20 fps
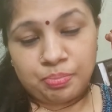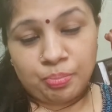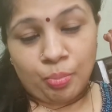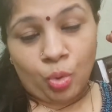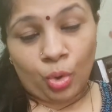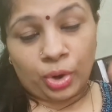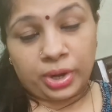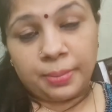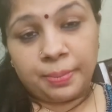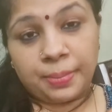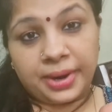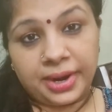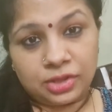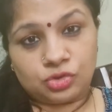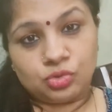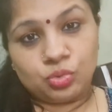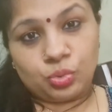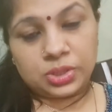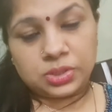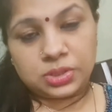मोटे बड़े
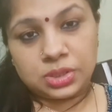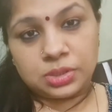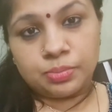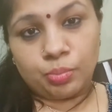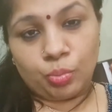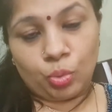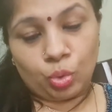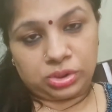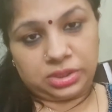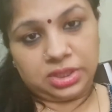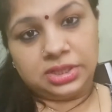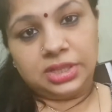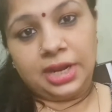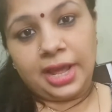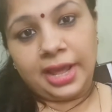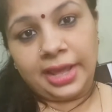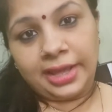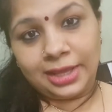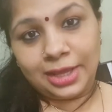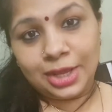चूहे से मुक्ति
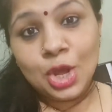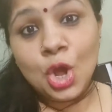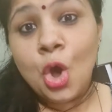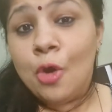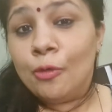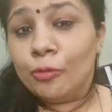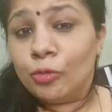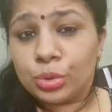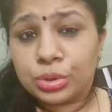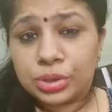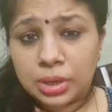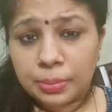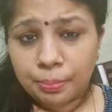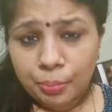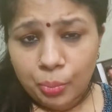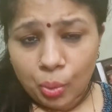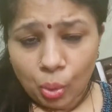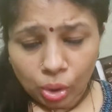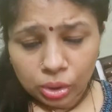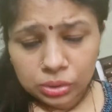दिलाएंगी उसने
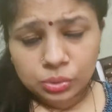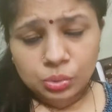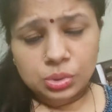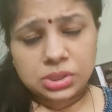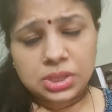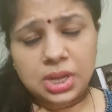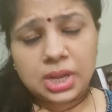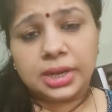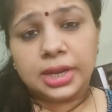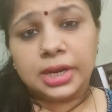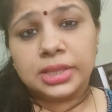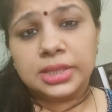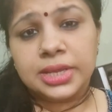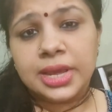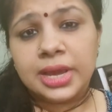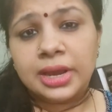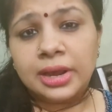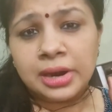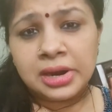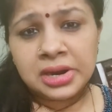बहुत नुकसान कर
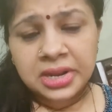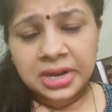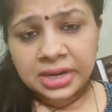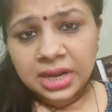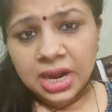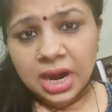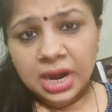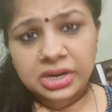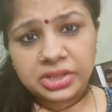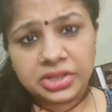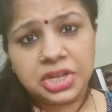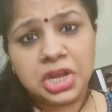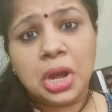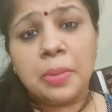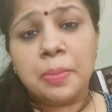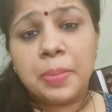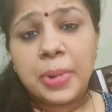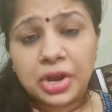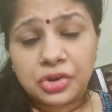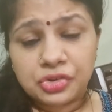दिए कर्टन काट दिया
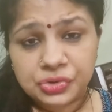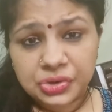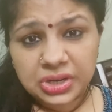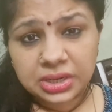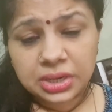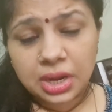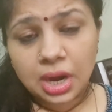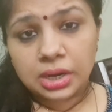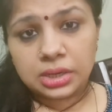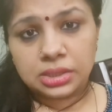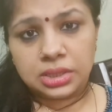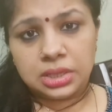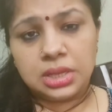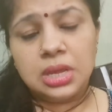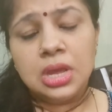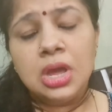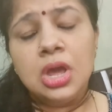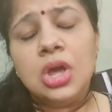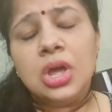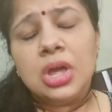बेडशीट काट
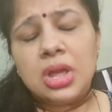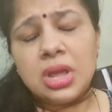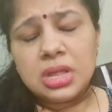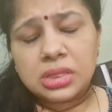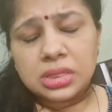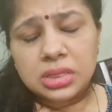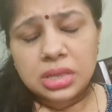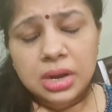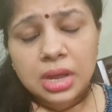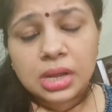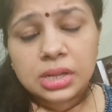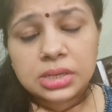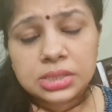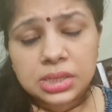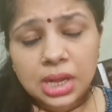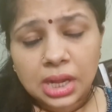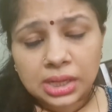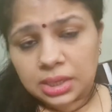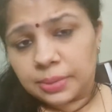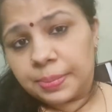दी इतना
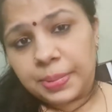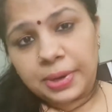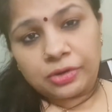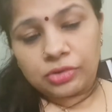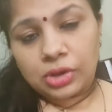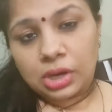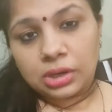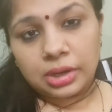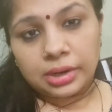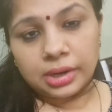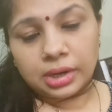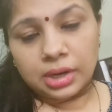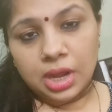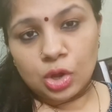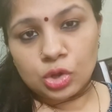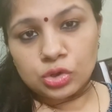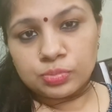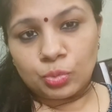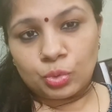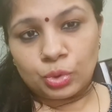ज़्यादा परेशान कर रखा
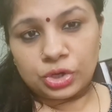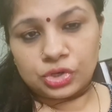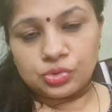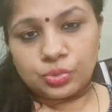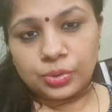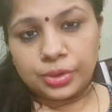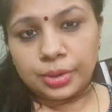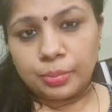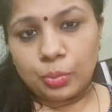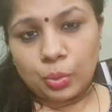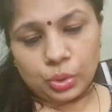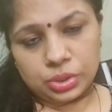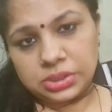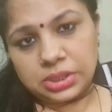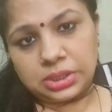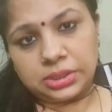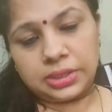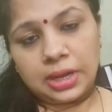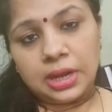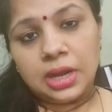है उस मोटे चूहे ने बहुत
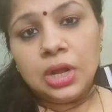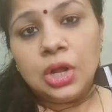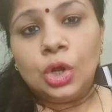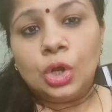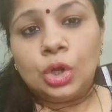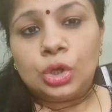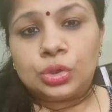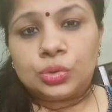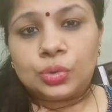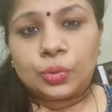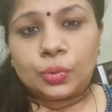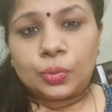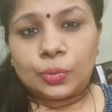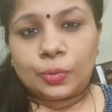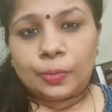ज़्यादा तो